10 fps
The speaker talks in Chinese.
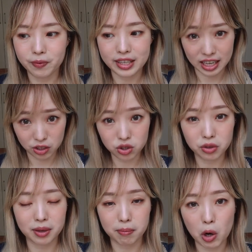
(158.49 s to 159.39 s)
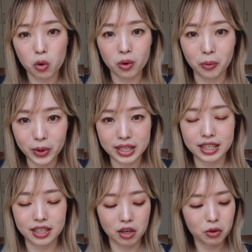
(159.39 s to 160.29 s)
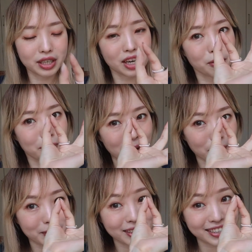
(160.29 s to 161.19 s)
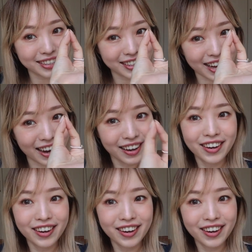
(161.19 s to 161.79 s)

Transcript: 严重的毛孔问题，然后我就看到我的毛孔变成这样，